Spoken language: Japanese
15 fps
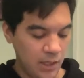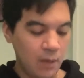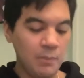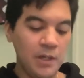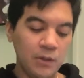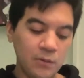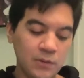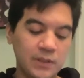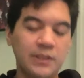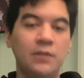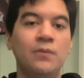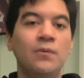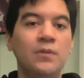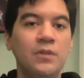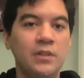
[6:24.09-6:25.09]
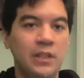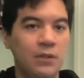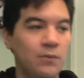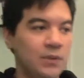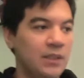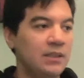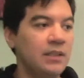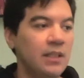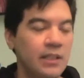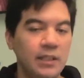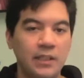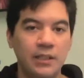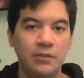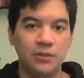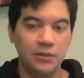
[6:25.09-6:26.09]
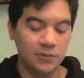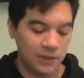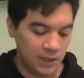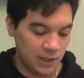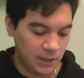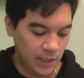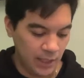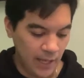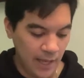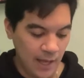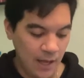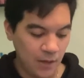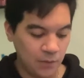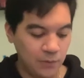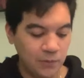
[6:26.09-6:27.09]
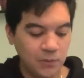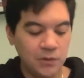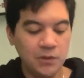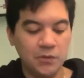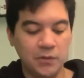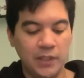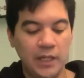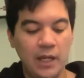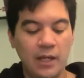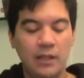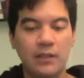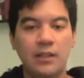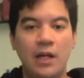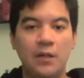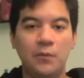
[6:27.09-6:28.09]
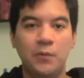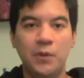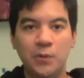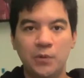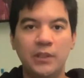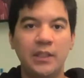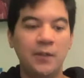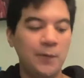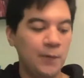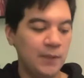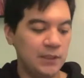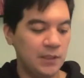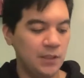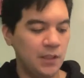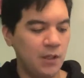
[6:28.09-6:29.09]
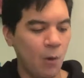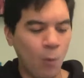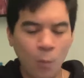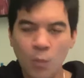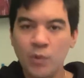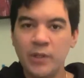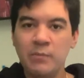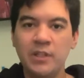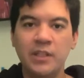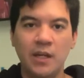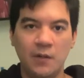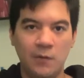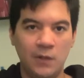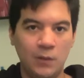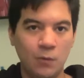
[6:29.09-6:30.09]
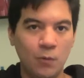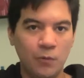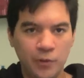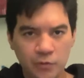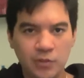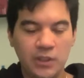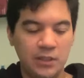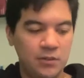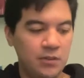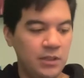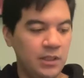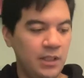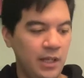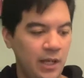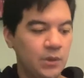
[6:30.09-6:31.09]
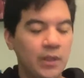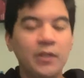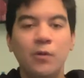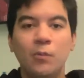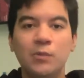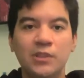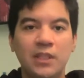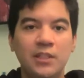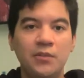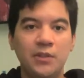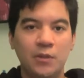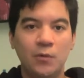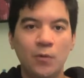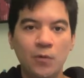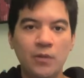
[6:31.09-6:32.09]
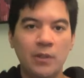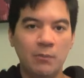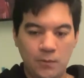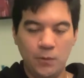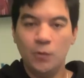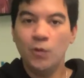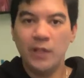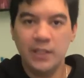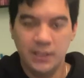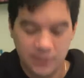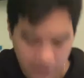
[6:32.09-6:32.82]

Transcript: やめろっつって悟空がこう助けに行く瞬間に、悟空のね、あの、両手両足になんか重りみたいなのがこう、ヒュってついて、それの重さによって悟空がもう動けないん